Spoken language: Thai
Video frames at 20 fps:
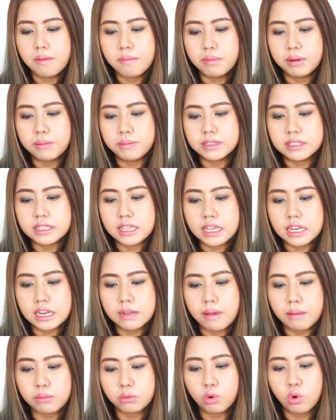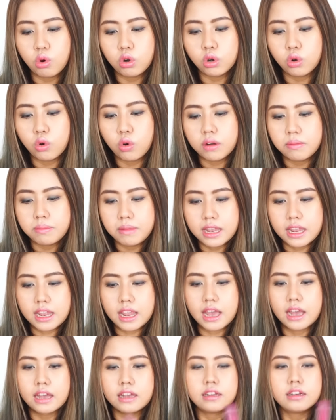เป็นสีที่แบบทุกคนควรมี
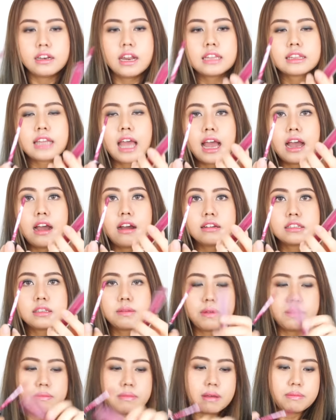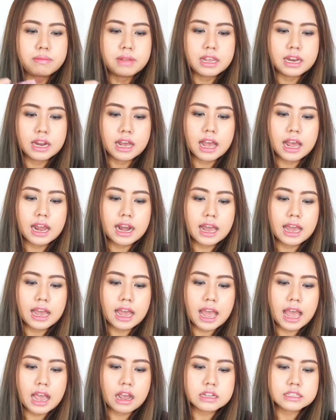อ่ะหน้าตาก็จะเป็นแบบนี้นะคะรา
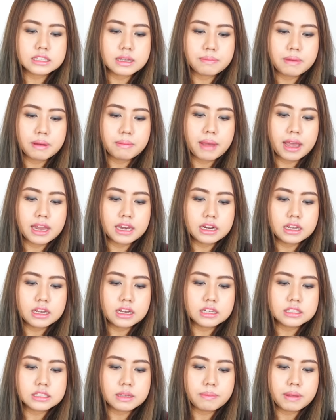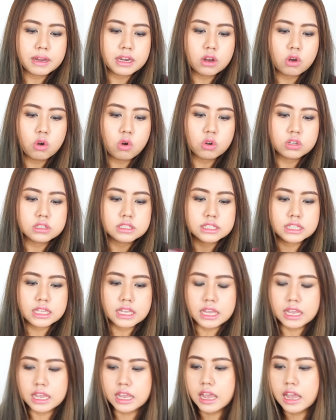คาก็จะประมาณนึงจะเป็นโทนสี
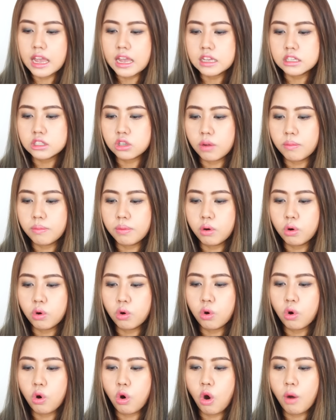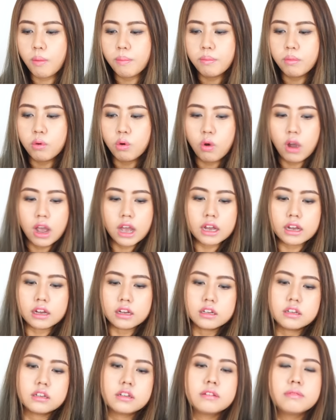ชมพูอมม่วง
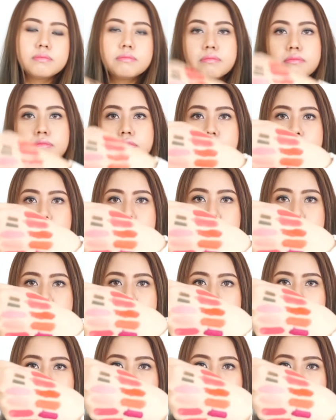แบบ